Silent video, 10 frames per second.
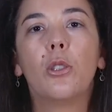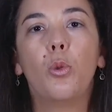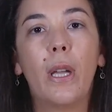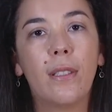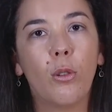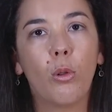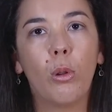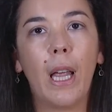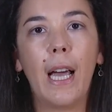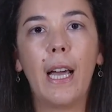doença
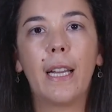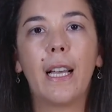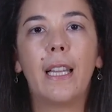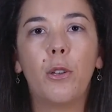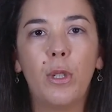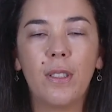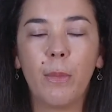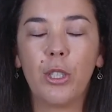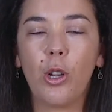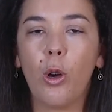ocular,
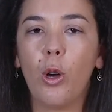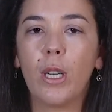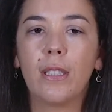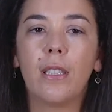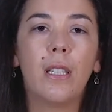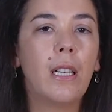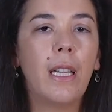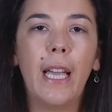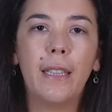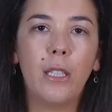aneurisma de aorta,
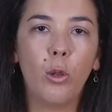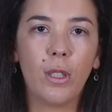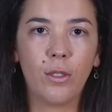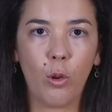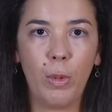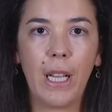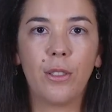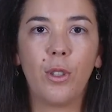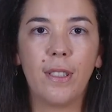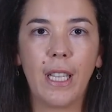entre outras
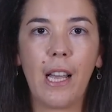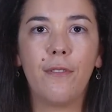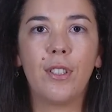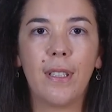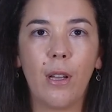complicações graves de